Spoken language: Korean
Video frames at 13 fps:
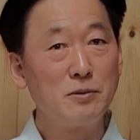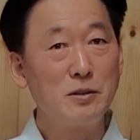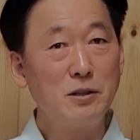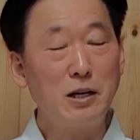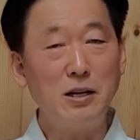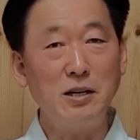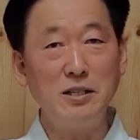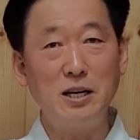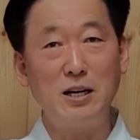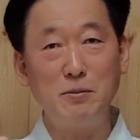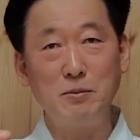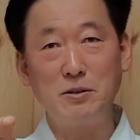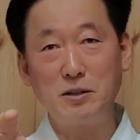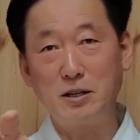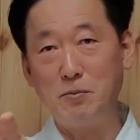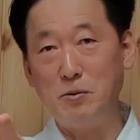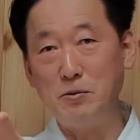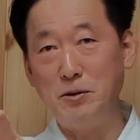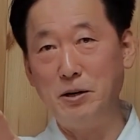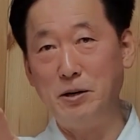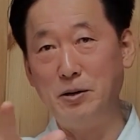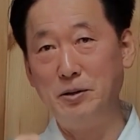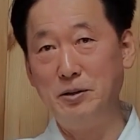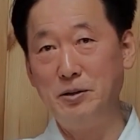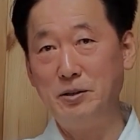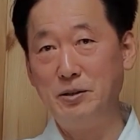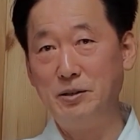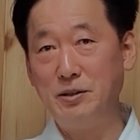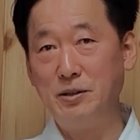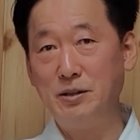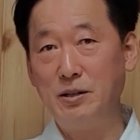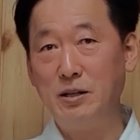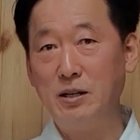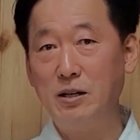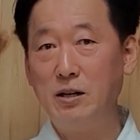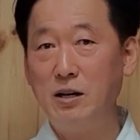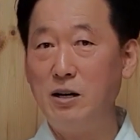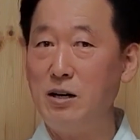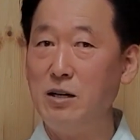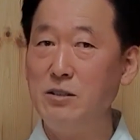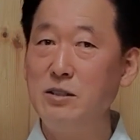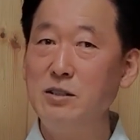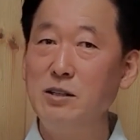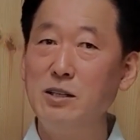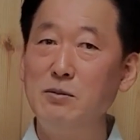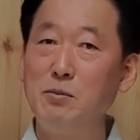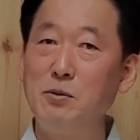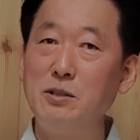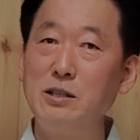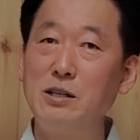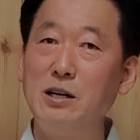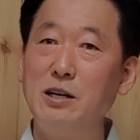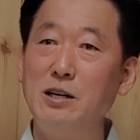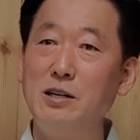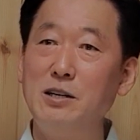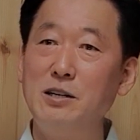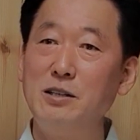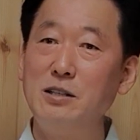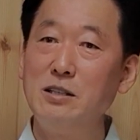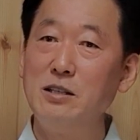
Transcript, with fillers: 깨달은 사람이 그렇게 본 거예요. 아, 지금까지 보니까